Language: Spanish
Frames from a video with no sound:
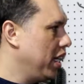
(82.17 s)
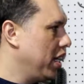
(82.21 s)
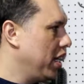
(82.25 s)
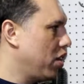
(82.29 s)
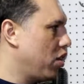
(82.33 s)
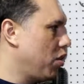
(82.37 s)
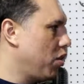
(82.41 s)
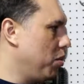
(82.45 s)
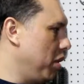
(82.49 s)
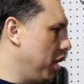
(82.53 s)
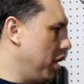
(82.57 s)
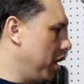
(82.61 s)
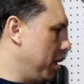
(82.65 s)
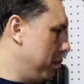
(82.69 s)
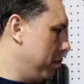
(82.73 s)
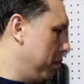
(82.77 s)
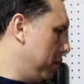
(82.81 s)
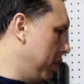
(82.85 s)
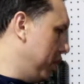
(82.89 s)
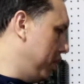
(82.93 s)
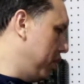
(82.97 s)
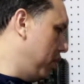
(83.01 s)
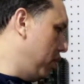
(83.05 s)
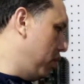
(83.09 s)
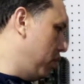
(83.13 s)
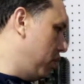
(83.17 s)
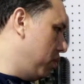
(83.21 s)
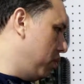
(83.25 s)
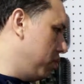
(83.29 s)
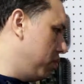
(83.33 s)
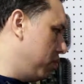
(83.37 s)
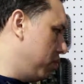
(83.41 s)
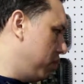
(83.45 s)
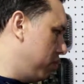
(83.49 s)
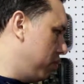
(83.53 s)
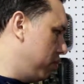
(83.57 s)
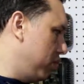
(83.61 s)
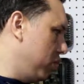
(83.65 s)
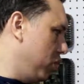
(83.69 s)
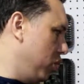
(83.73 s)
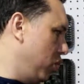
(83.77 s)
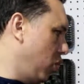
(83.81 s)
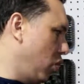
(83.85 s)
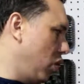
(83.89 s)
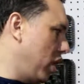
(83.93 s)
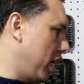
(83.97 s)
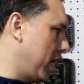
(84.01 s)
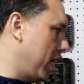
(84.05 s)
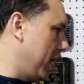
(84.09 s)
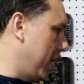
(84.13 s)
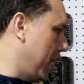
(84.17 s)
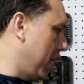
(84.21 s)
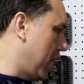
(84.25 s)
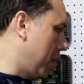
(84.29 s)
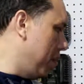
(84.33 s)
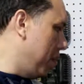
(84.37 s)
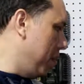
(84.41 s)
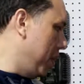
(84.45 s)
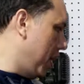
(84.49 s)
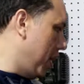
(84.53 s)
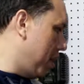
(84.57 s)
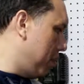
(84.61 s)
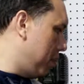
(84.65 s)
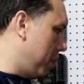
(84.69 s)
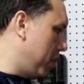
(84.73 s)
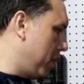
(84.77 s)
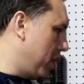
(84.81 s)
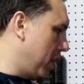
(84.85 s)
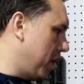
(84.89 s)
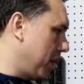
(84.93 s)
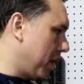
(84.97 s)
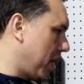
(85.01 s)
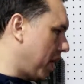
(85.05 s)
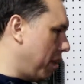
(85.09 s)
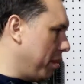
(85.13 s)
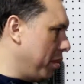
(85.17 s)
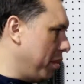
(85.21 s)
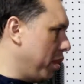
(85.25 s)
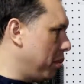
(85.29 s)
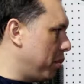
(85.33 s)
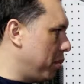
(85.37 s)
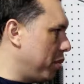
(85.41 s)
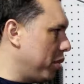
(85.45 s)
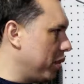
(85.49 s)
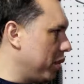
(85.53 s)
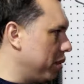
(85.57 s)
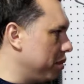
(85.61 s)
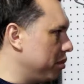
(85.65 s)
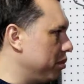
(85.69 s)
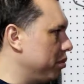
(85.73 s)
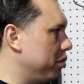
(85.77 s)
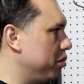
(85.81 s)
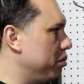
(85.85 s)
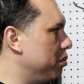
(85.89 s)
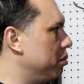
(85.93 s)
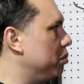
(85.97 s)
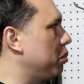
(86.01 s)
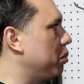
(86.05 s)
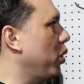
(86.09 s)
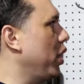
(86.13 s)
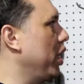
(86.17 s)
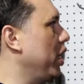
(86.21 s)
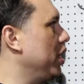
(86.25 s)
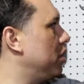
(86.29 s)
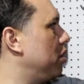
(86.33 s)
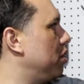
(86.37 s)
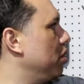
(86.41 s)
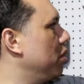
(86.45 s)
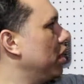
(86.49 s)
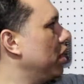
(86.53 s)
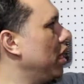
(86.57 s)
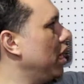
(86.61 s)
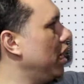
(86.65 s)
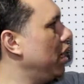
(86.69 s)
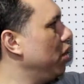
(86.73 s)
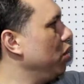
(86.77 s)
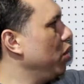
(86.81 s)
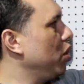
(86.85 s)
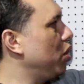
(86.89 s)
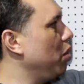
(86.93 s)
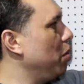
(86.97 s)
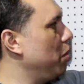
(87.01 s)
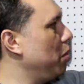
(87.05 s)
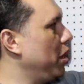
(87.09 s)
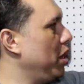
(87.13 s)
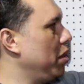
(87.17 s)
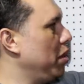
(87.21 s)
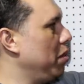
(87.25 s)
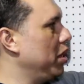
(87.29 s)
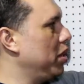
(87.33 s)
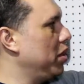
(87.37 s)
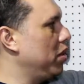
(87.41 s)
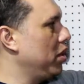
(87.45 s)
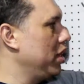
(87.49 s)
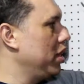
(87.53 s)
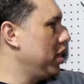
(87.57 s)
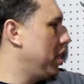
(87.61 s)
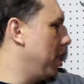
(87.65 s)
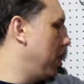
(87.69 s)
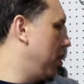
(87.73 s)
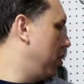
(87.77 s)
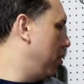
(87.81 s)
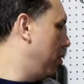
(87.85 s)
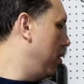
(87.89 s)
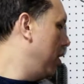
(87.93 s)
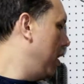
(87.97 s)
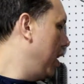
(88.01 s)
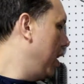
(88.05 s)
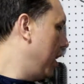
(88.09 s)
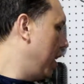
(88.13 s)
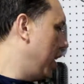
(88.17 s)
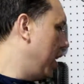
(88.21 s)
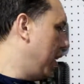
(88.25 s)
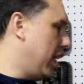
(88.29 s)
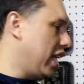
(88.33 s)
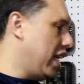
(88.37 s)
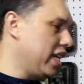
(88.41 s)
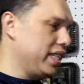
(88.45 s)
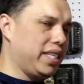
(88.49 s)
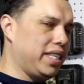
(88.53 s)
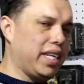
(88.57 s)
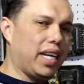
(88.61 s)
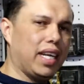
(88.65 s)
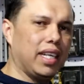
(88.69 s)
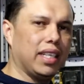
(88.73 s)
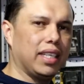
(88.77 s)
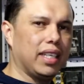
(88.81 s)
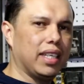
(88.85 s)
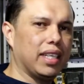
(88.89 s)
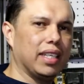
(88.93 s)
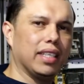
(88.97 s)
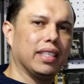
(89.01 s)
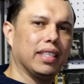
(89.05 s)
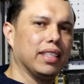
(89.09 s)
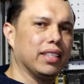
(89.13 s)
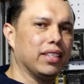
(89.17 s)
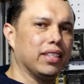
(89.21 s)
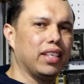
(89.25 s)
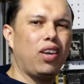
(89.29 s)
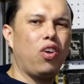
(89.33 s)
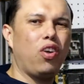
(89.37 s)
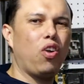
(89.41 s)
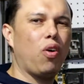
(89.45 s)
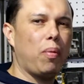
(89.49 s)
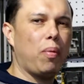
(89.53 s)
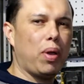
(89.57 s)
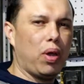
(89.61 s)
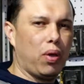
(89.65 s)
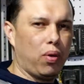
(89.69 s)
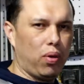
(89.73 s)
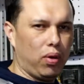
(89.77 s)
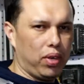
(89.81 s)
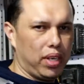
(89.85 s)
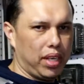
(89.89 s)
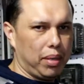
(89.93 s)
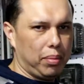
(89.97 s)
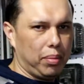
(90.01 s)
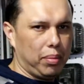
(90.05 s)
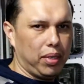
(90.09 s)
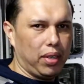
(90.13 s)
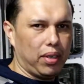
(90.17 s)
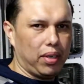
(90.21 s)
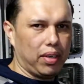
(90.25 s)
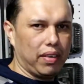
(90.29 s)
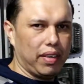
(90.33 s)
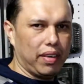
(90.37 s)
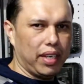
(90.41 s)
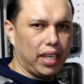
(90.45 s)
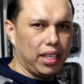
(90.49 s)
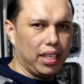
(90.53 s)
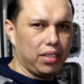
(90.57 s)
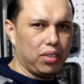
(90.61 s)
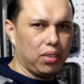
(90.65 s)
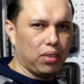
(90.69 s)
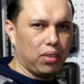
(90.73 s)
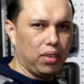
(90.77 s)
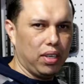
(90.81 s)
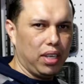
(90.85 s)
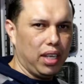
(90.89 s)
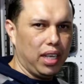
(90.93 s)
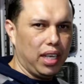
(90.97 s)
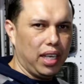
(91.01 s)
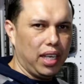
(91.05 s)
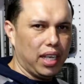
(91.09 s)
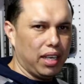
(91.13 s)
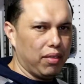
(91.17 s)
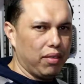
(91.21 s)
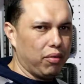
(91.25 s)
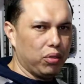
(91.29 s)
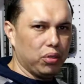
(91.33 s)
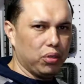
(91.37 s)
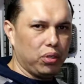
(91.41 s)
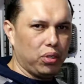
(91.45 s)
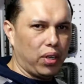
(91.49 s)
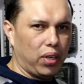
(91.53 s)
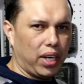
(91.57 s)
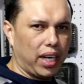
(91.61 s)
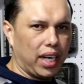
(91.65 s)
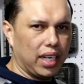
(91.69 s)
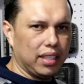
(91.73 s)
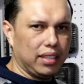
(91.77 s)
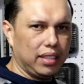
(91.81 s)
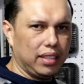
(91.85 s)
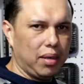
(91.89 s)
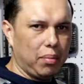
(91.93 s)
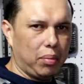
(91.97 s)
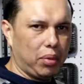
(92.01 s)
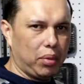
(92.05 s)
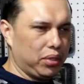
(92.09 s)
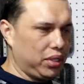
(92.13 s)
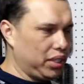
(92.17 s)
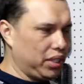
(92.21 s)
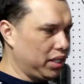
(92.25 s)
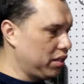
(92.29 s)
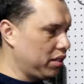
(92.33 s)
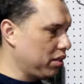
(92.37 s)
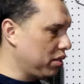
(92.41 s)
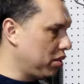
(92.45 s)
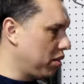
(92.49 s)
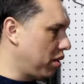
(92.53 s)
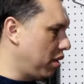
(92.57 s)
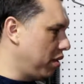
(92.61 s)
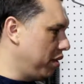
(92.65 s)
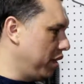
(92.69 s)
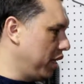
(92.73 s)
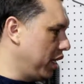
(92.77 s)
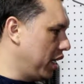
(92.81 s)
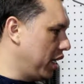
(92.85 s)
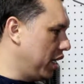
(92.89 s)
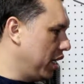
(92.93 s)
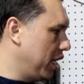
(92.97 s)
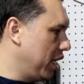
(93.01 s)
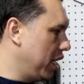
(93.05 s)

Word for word: Como les mencionó, no la quería cambiar, pero la cambio por por esto. Es el único impedimento que tengo. la llanta es lo mejor que pudieron haber hecho. Funcionan al 100% todavía.